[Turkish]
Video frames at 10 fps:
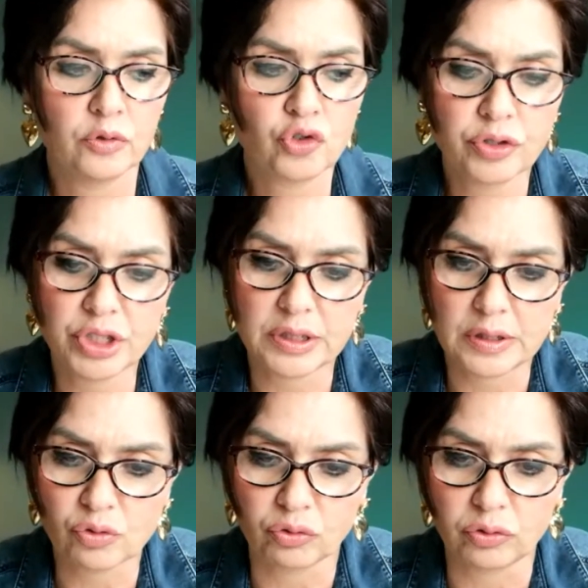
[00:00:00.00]
çok
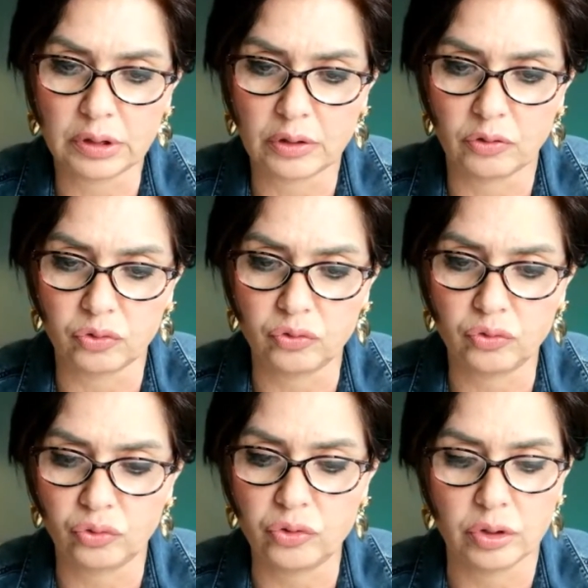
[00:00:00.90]
ciddi sorunlar
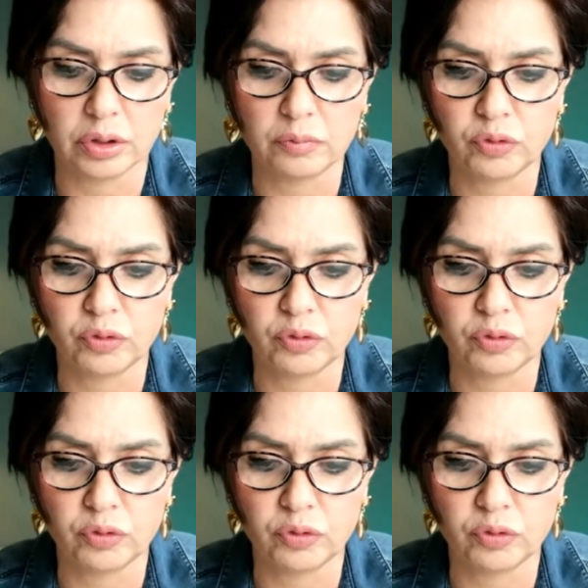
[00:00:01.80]
olduğunu duyuyorum.